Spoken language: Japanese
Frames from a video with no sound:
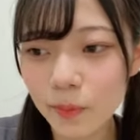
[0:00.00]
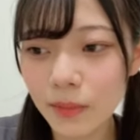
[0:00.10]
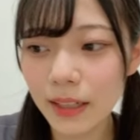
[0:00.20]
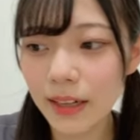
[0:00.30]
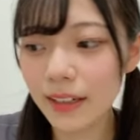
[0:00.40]

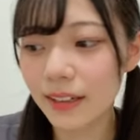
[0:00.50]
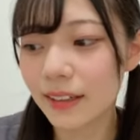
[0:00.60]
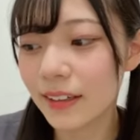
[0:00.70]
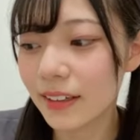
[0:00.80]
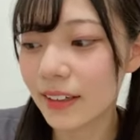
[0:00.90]
なんか
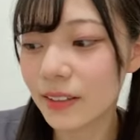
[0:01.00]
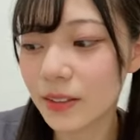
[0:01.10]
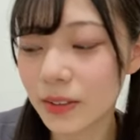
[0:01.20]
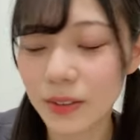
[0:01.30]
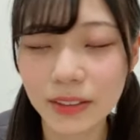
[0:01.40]
あ
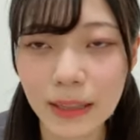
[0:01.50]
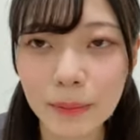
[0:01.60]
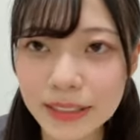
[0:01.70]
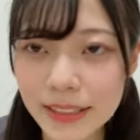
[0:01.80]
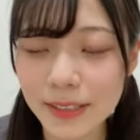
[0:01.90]
のその
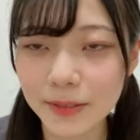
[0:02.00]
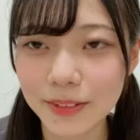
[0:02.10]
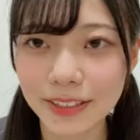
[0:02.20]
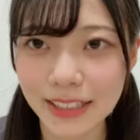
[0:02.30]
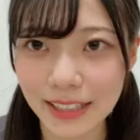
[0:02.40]
生写真を
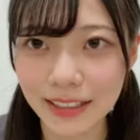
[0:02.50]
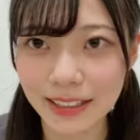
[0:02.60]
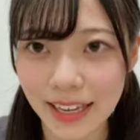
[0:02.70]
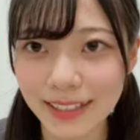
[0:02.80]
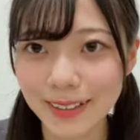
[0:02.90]
くださっ
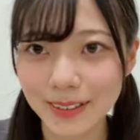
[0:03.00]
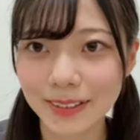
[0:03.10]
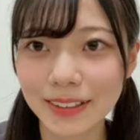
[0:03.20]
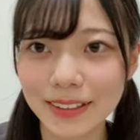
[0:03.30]
てその